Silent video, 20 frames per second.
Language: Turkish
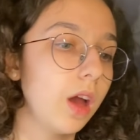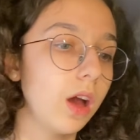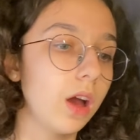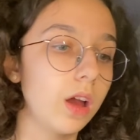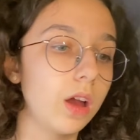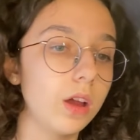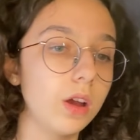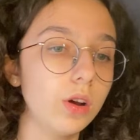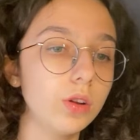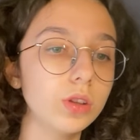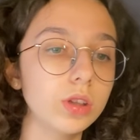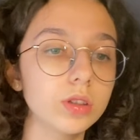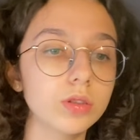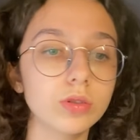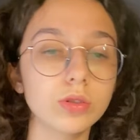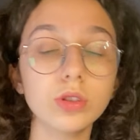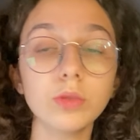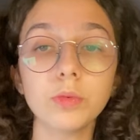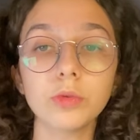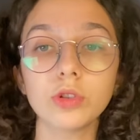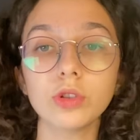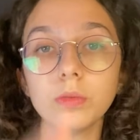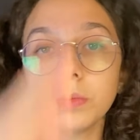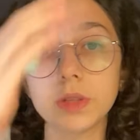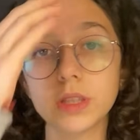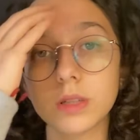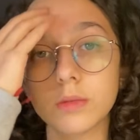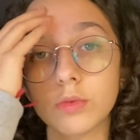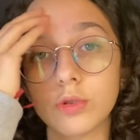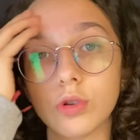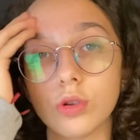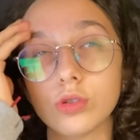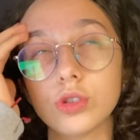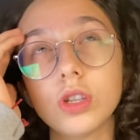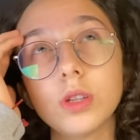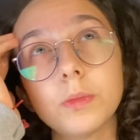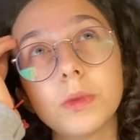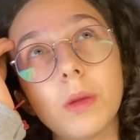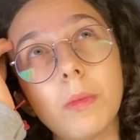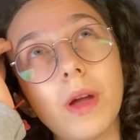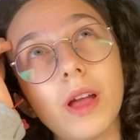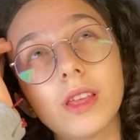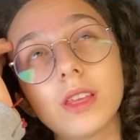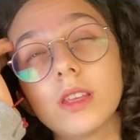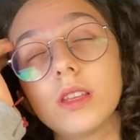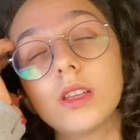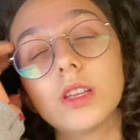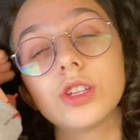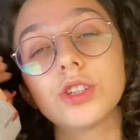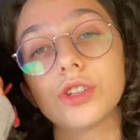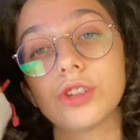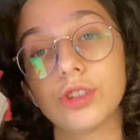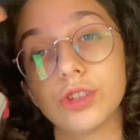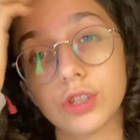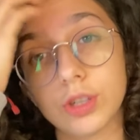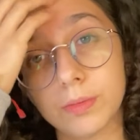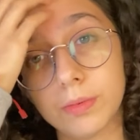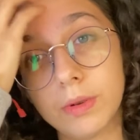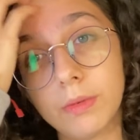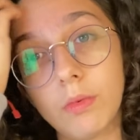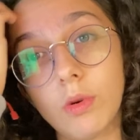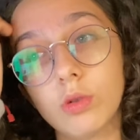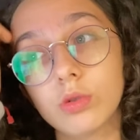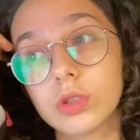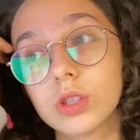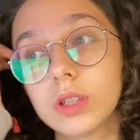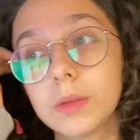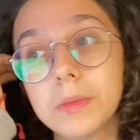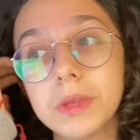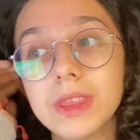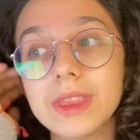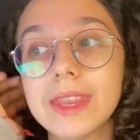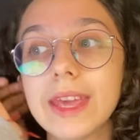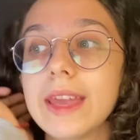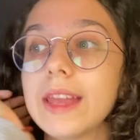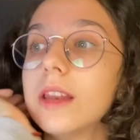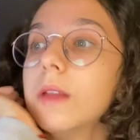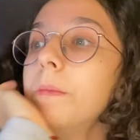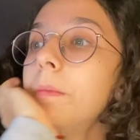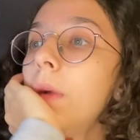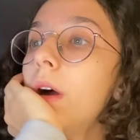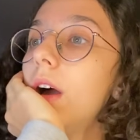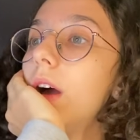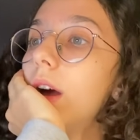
Ee, ondan sonra da bugünü bitirmiş olacağız. Bir de belki İngilizce çalışabilirim ama ondan emin değilim.